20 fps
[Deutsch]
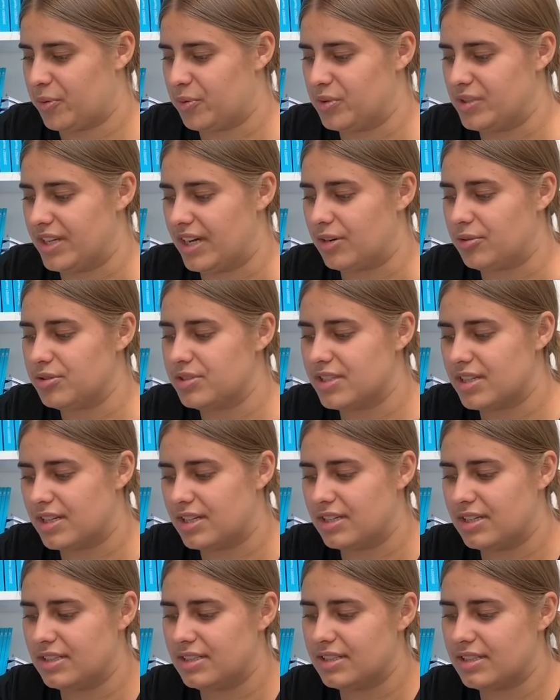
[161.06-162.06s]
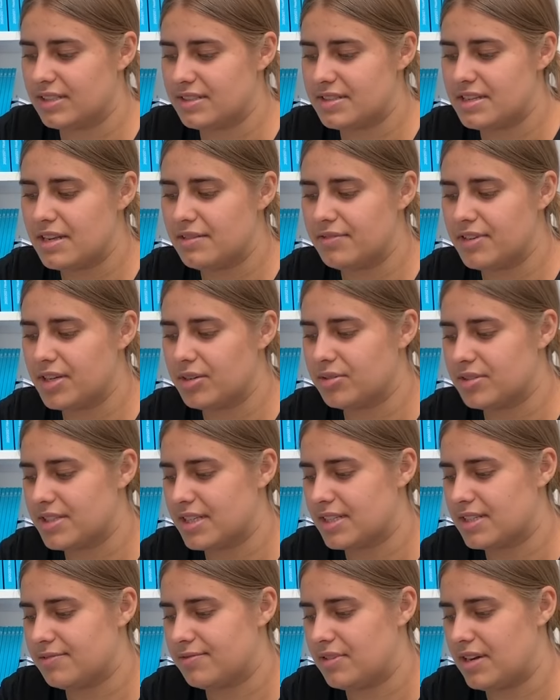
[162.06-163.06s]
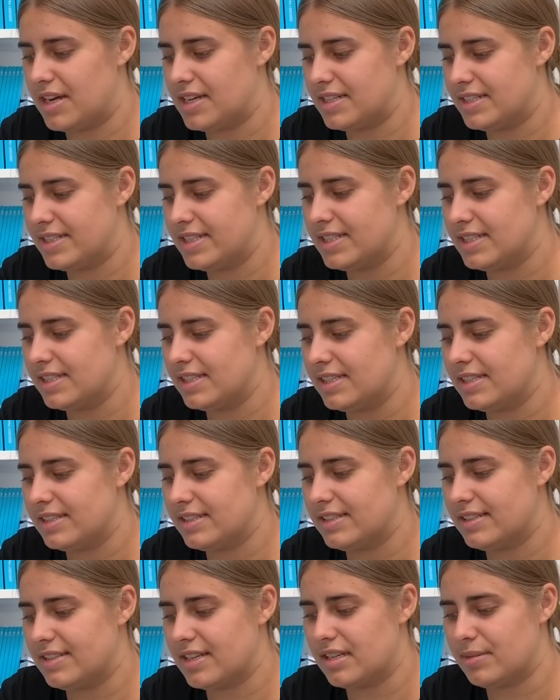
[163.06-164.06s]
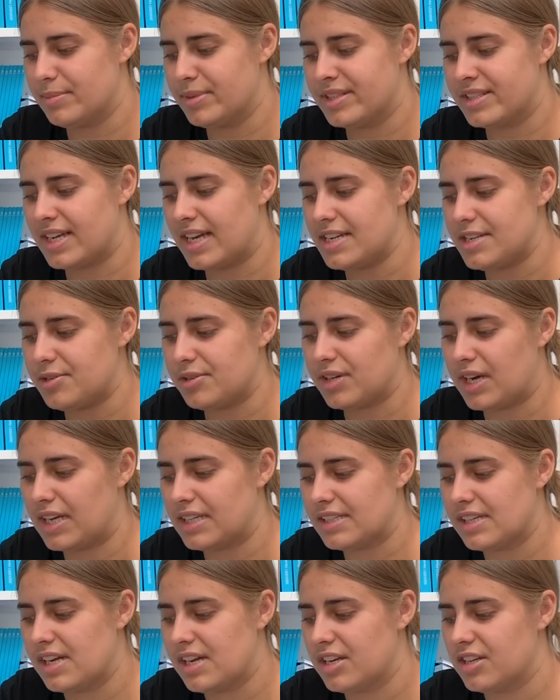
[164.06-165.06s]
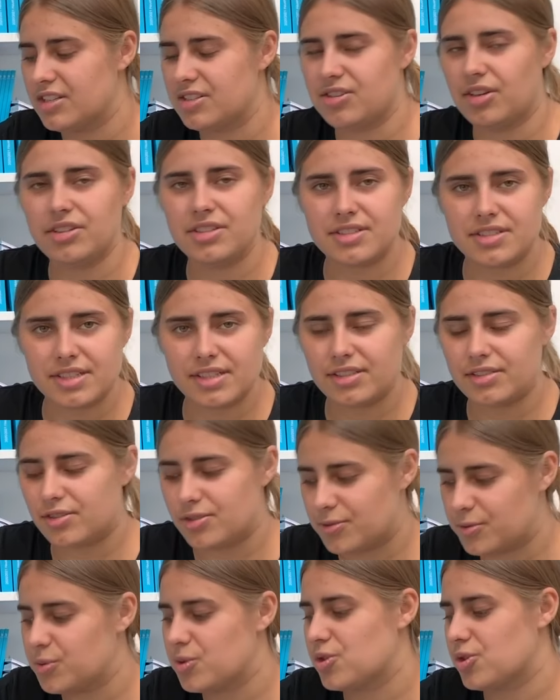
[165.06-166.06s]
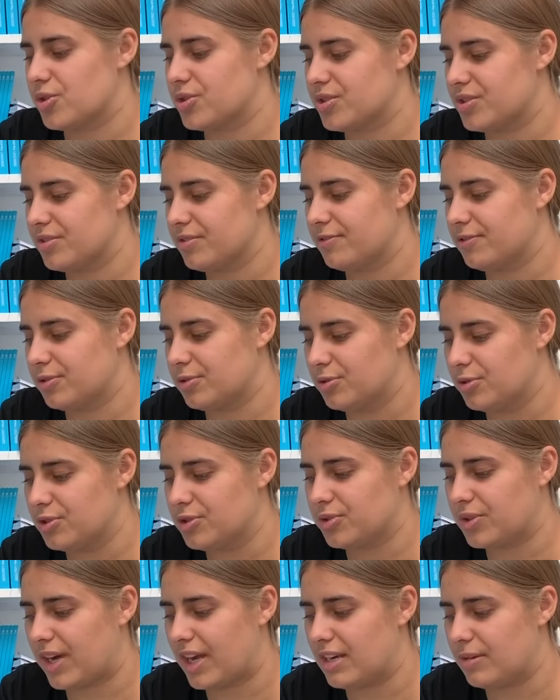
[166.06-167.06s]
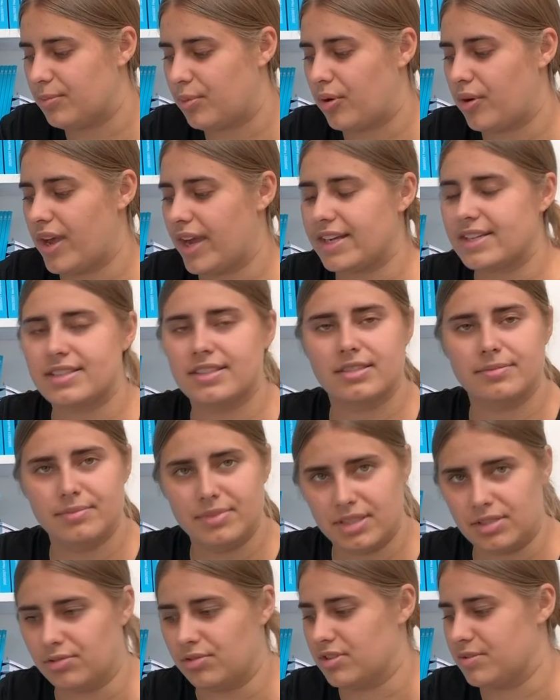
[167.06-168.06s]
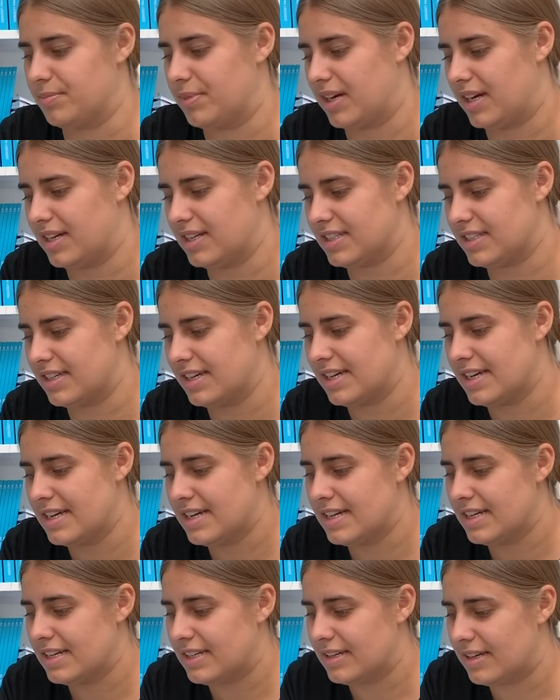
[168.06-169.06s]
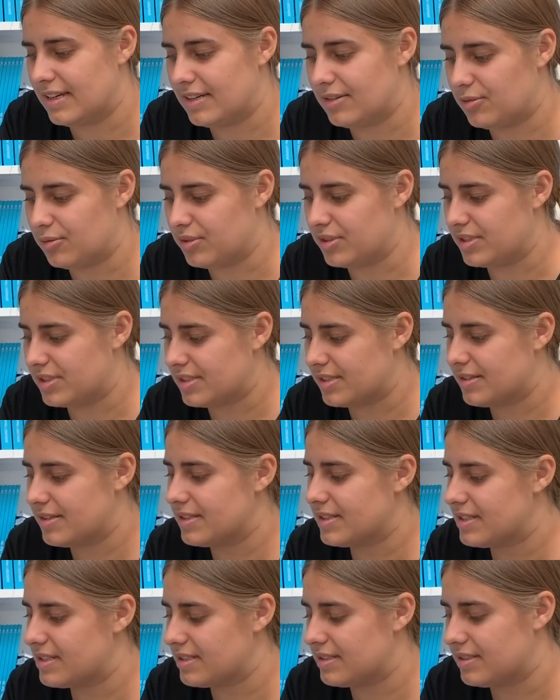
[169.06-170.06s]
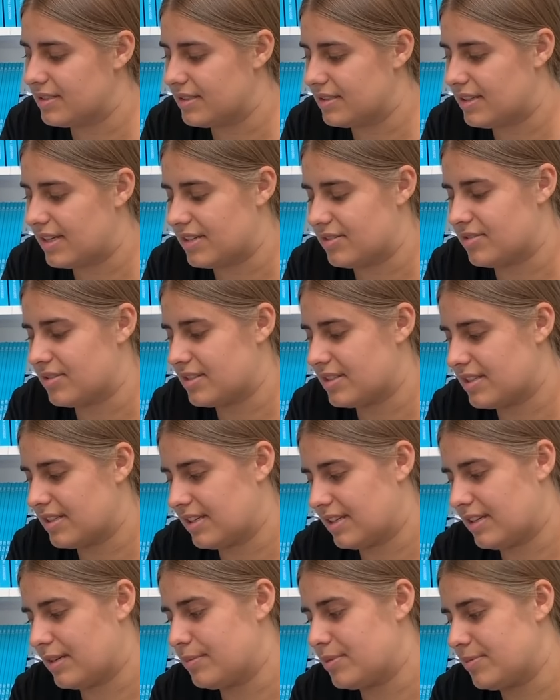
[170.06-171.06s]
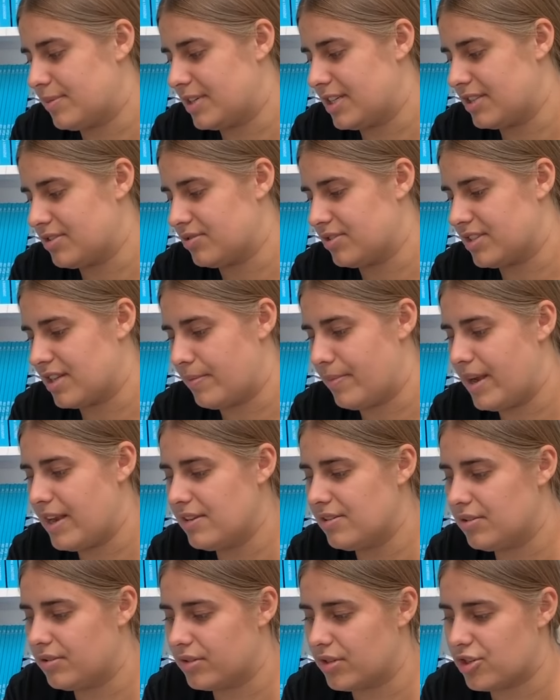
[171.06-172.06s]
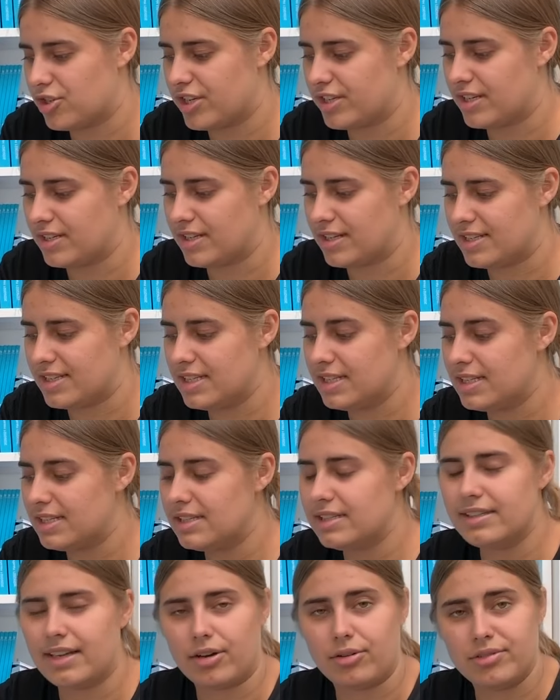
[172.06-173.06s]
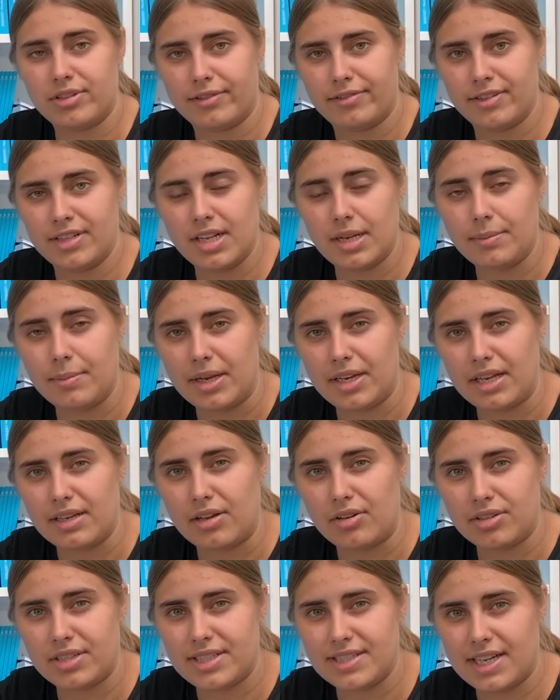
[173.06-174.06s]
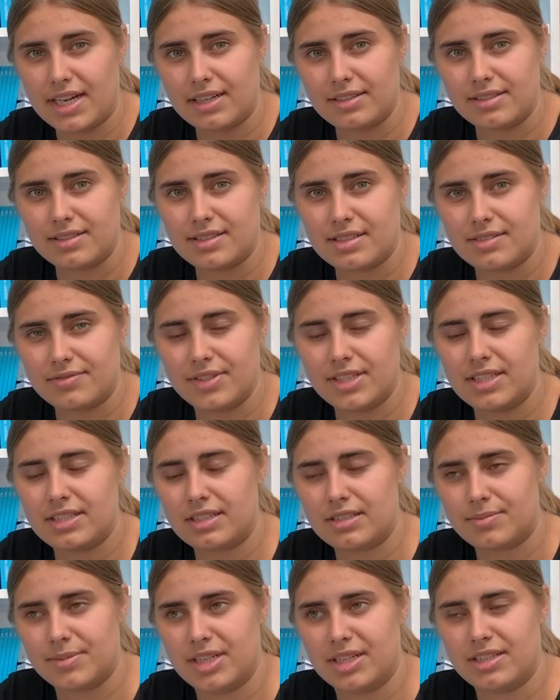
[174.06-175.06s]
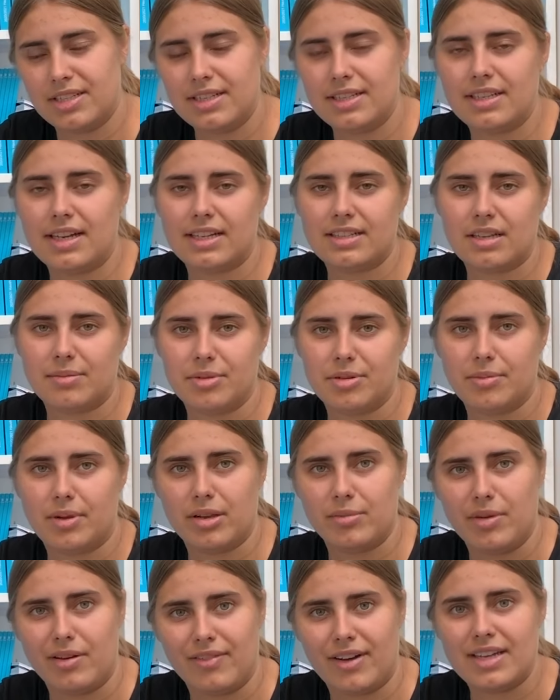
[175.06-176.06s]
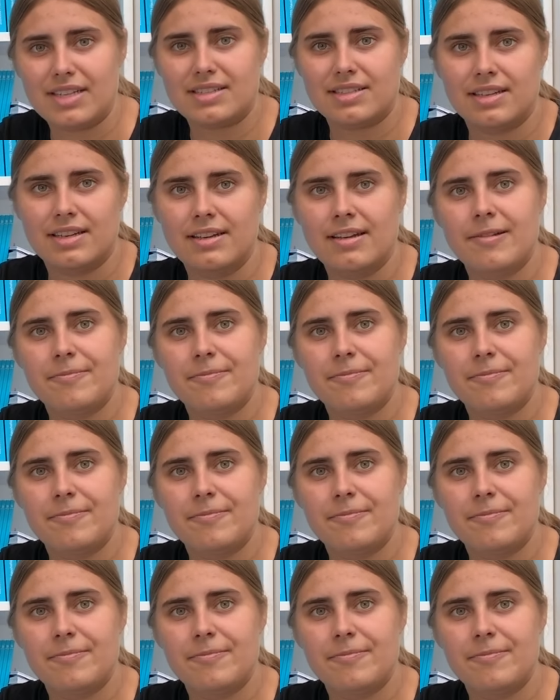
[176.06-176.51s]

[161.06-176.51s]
Und darunter interessieren wir uns jetzt für einen Titel, der die Bezeichnung hat Sonstige Zuschüsse für kulturelle Projekte im Bildungsbereich. Und diese, also es gibt immer hier so eine Tabelle und da steht dann der Titel, darunter findet man dann auch die Sachen. Das ist wichtig, dass man einen Titel hat, damit man immer weiß,